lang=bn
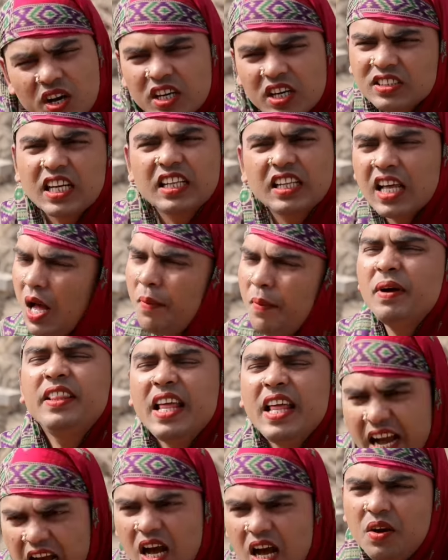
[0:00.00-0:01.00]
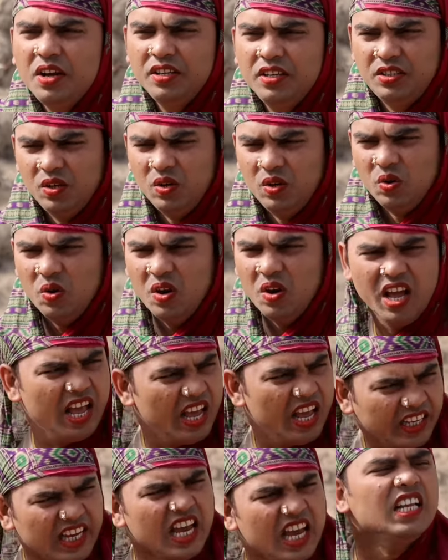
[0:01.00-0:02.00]
লোকের সাথে আমার দেখা হয়েছিল
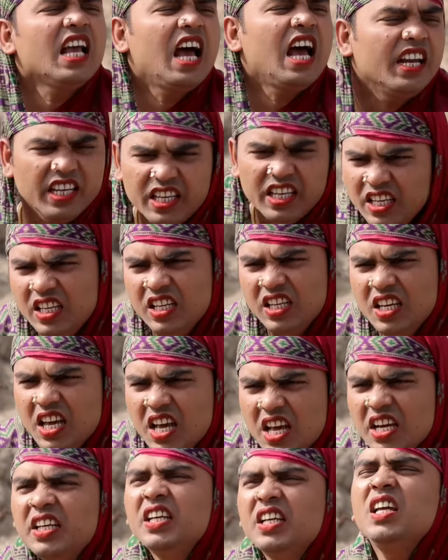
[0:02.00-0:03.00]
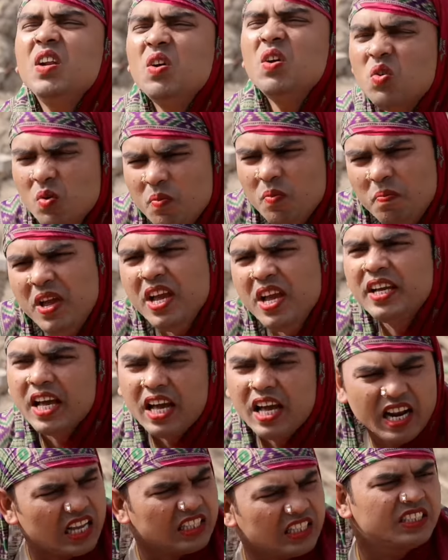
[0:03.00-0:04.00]
কে জানি কিরকম
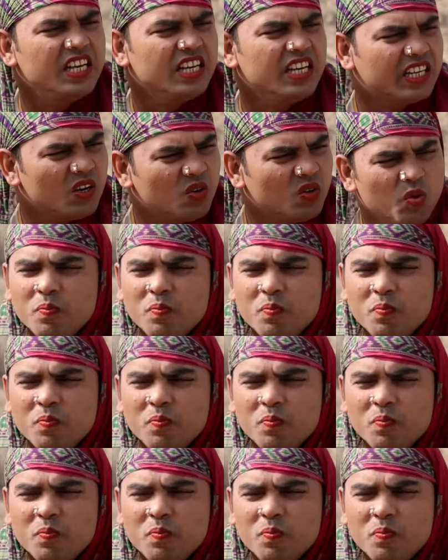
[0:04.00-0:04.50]
বিকে না শিখে